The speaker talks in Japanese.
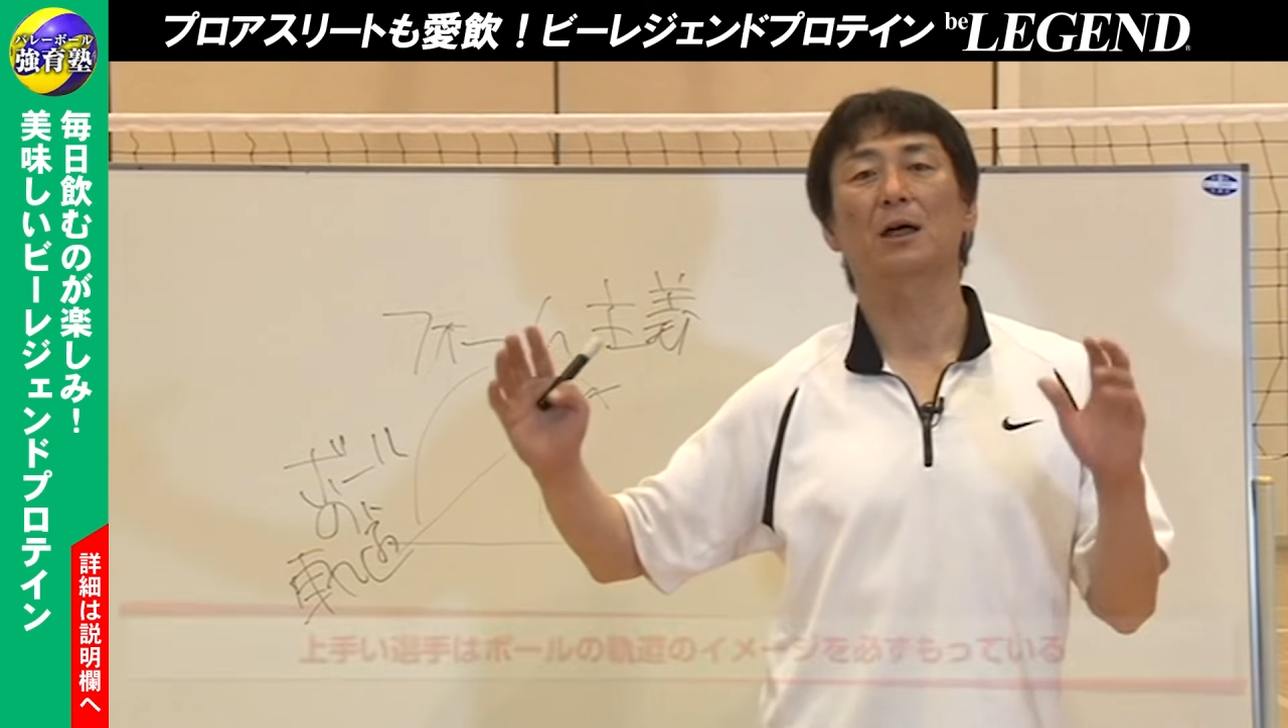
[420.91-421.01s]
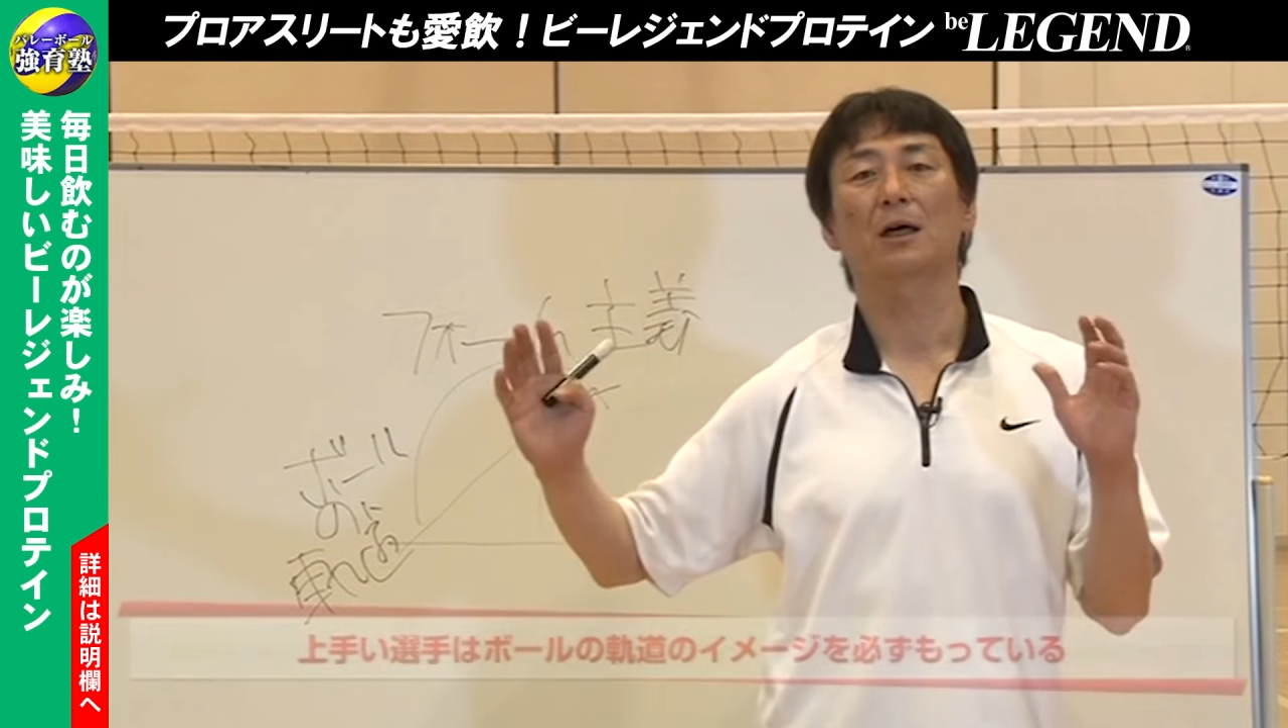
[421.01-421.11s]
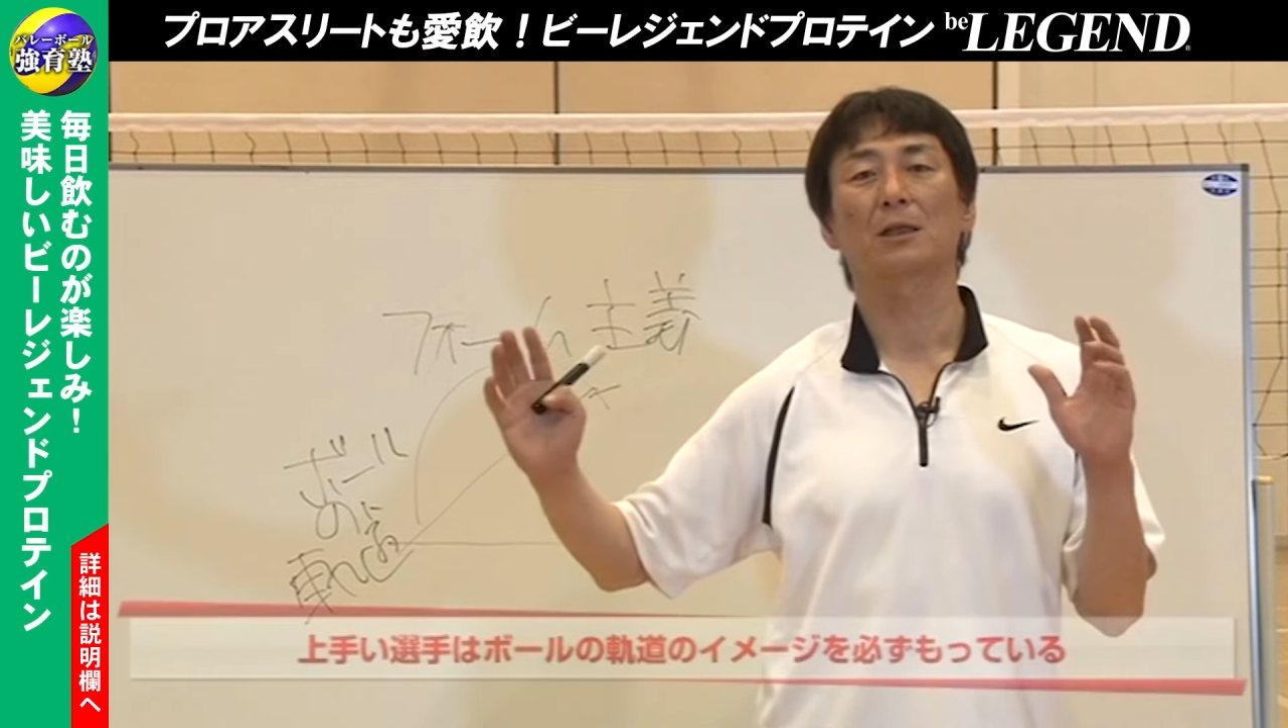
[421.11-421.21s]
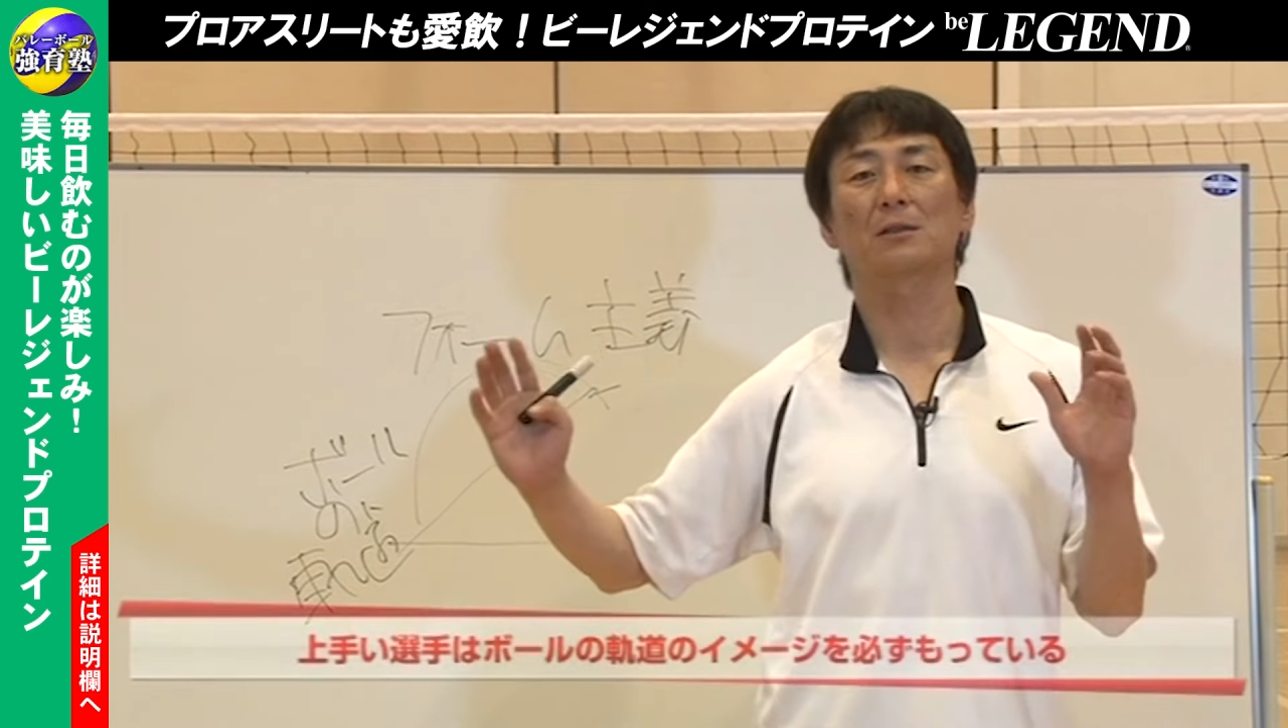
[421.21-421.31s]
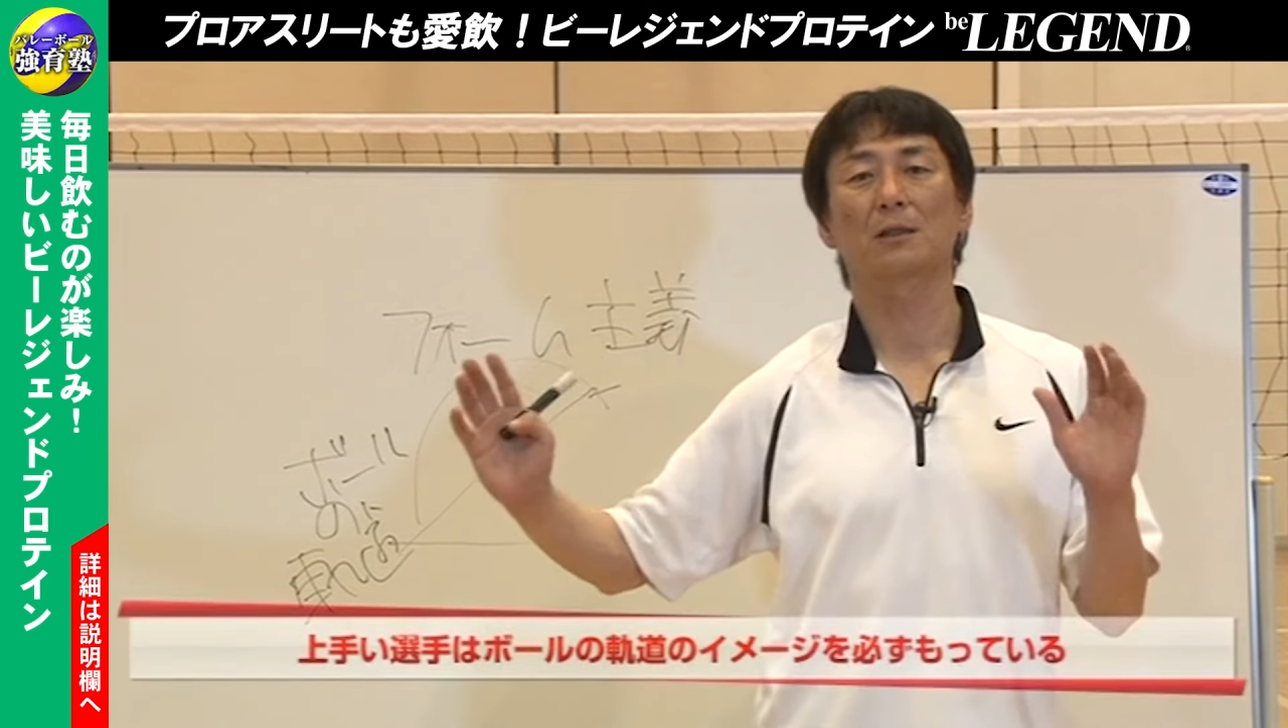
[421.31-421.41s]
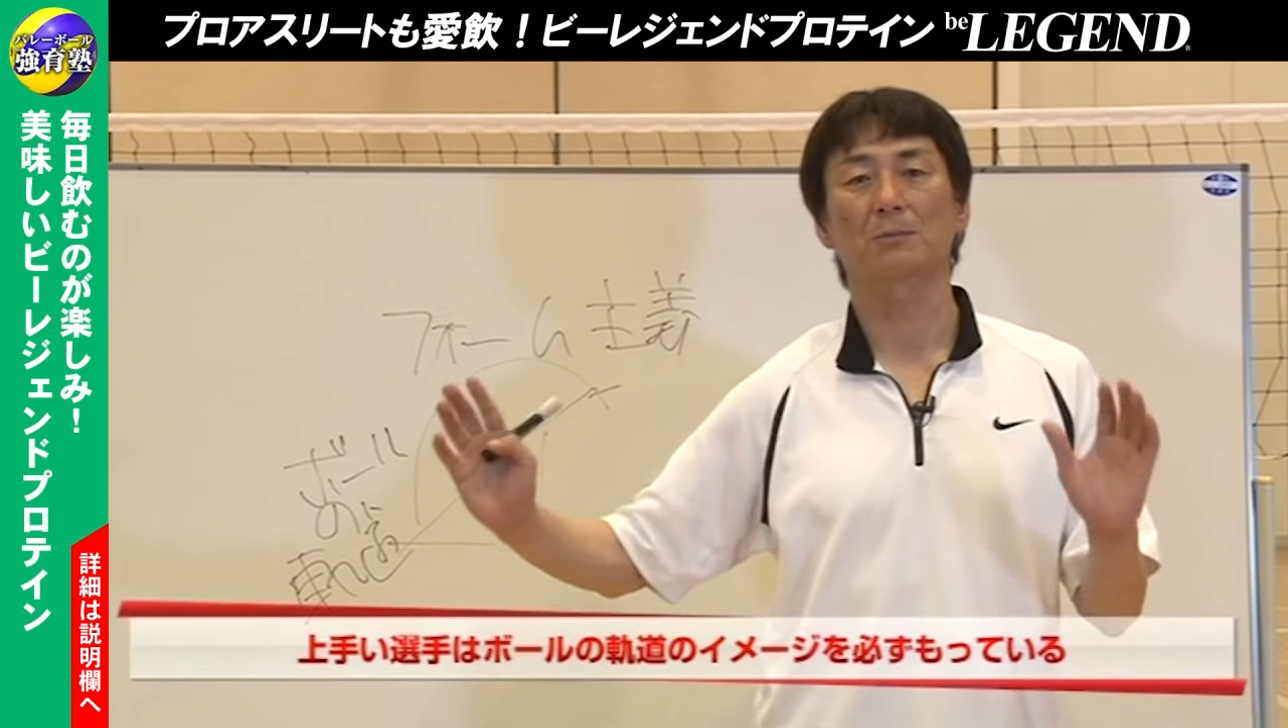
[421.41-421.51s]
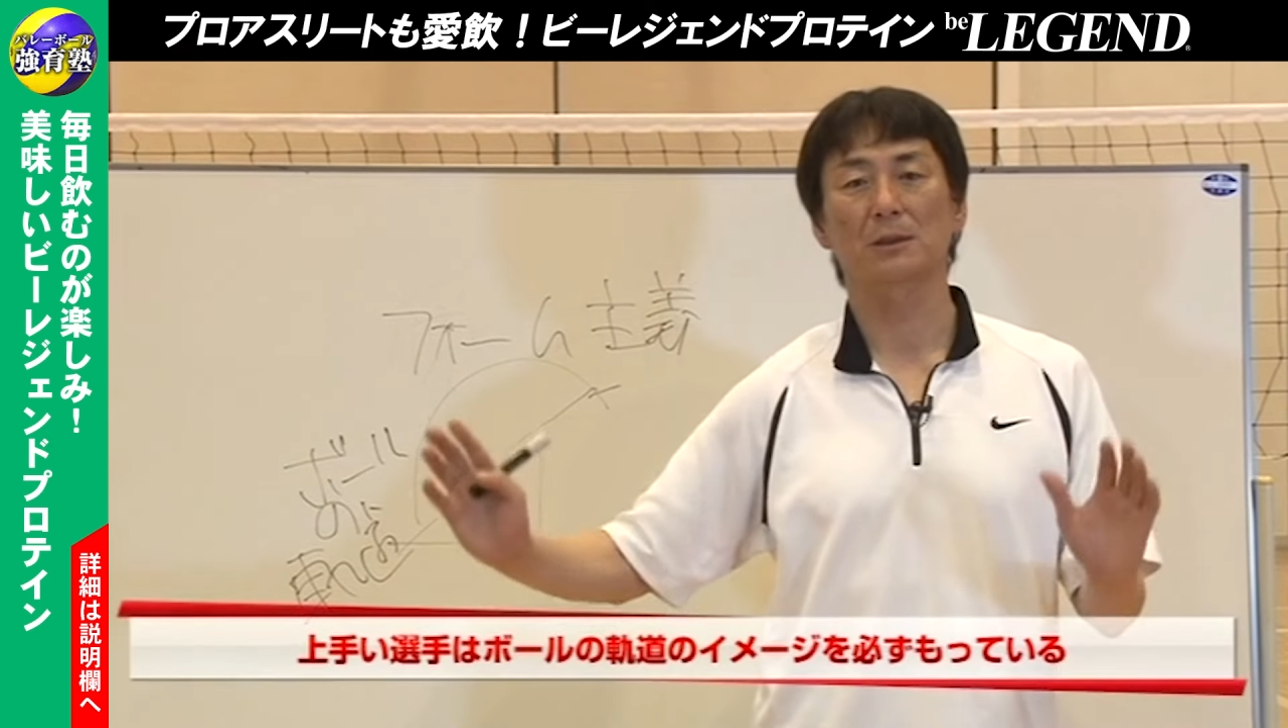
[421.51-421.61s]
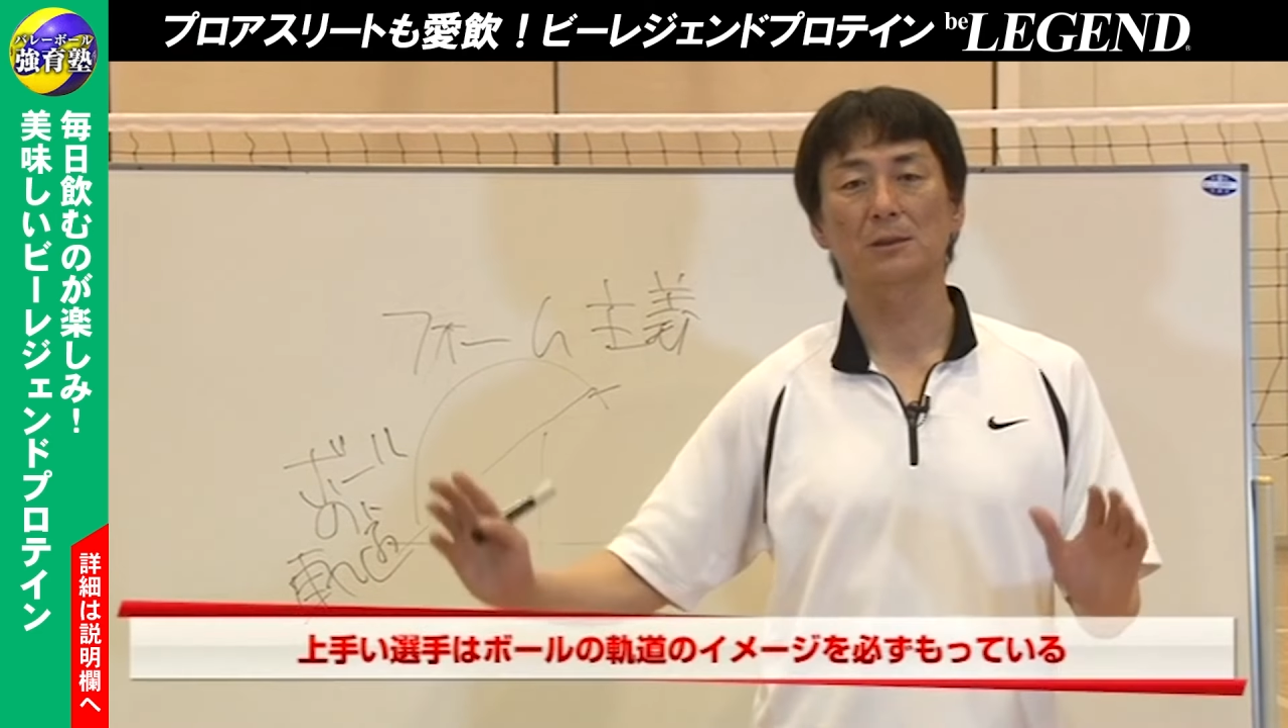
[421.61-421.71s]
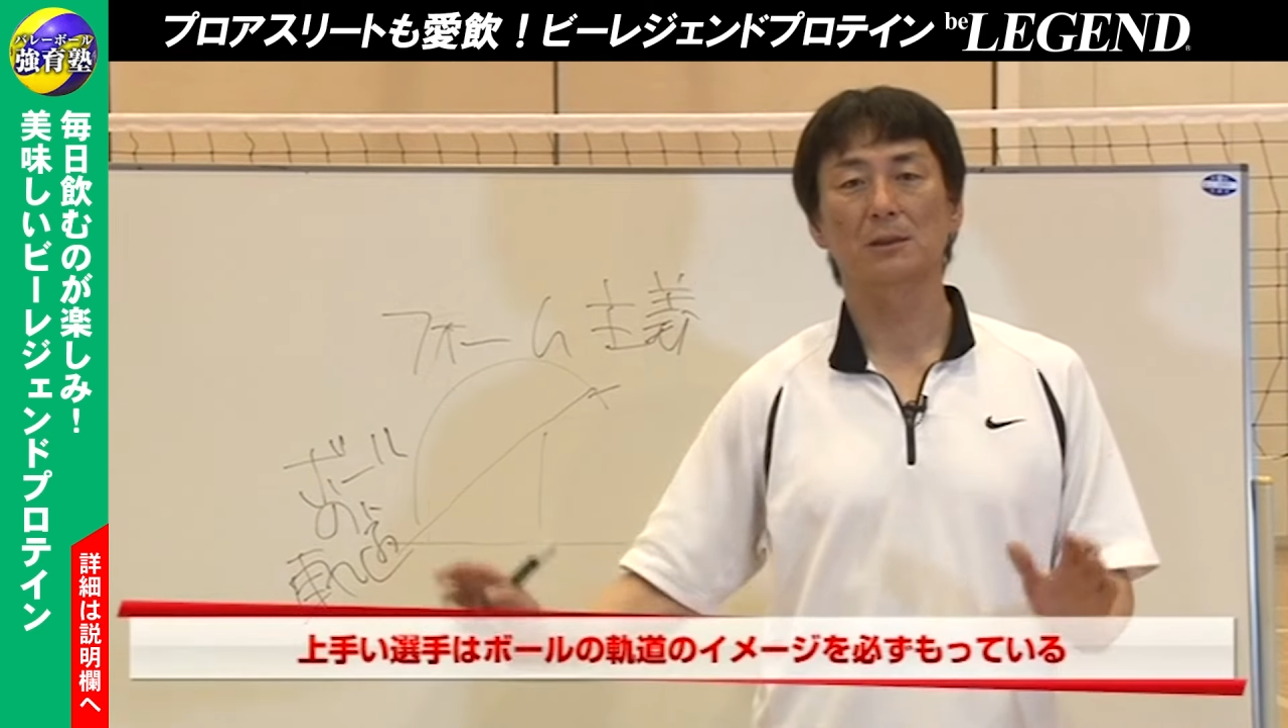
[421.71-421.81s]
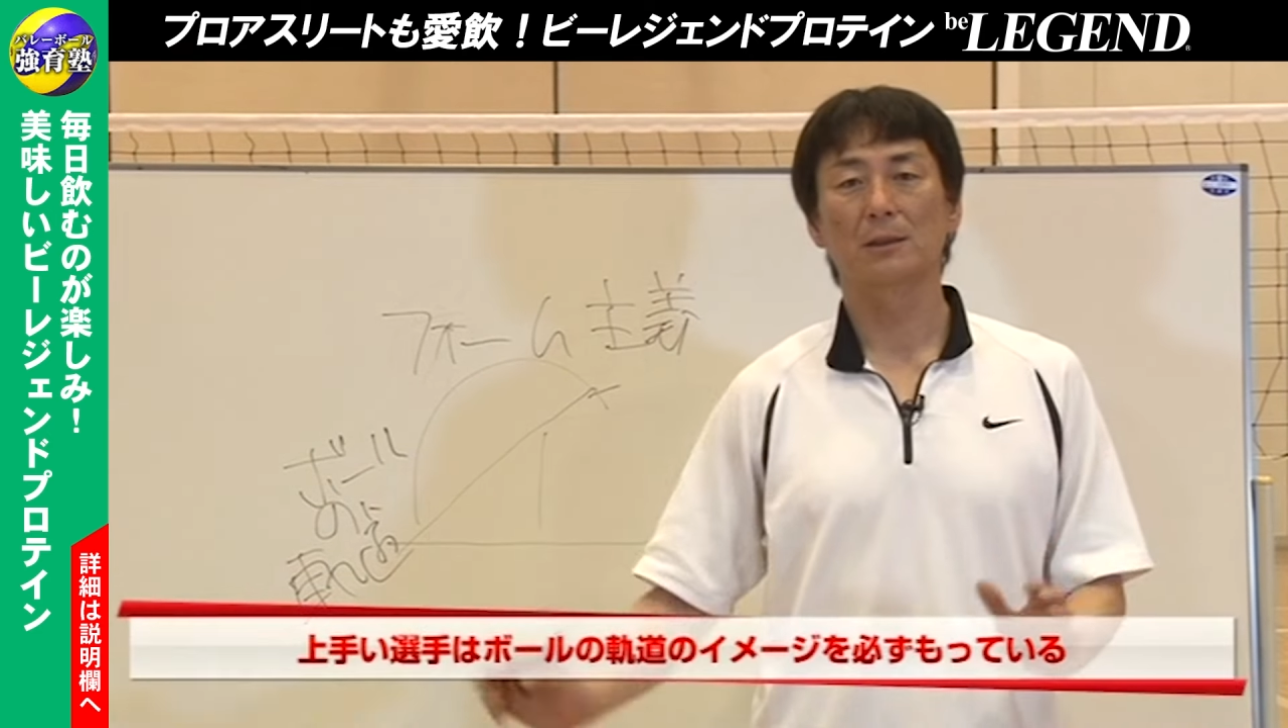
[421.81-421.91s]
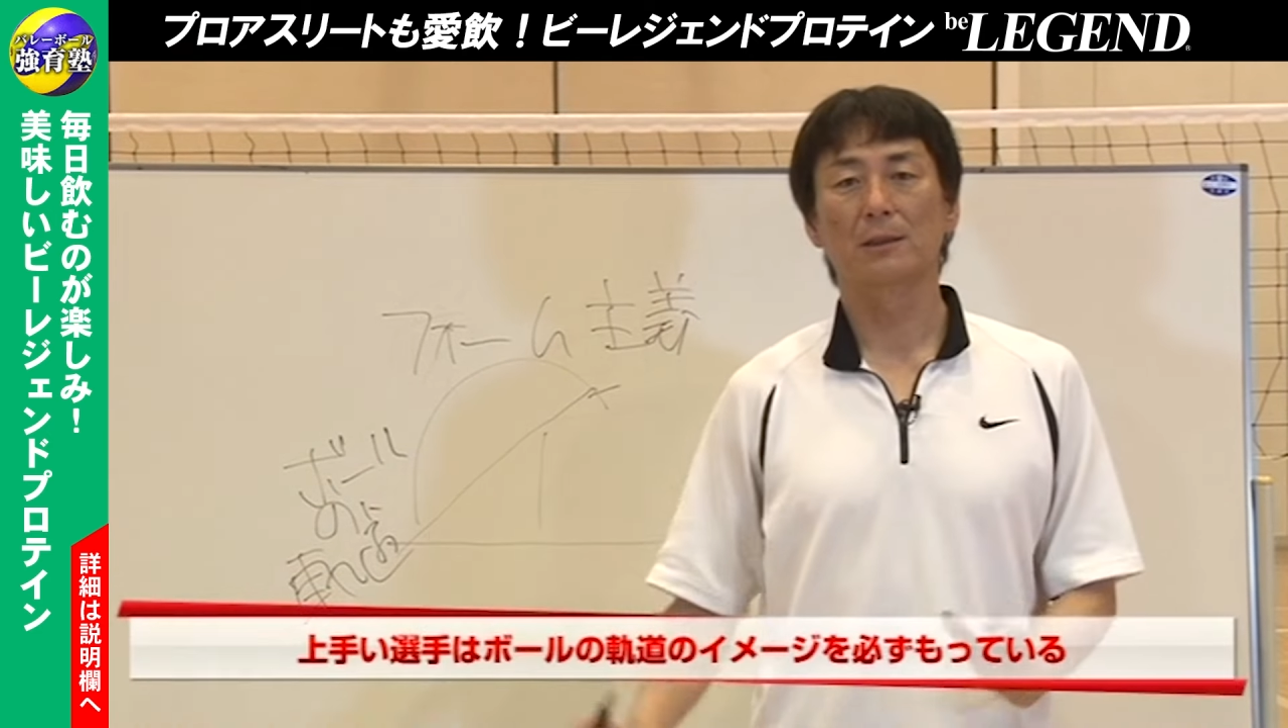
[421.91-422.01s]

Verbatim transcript: が必ずあります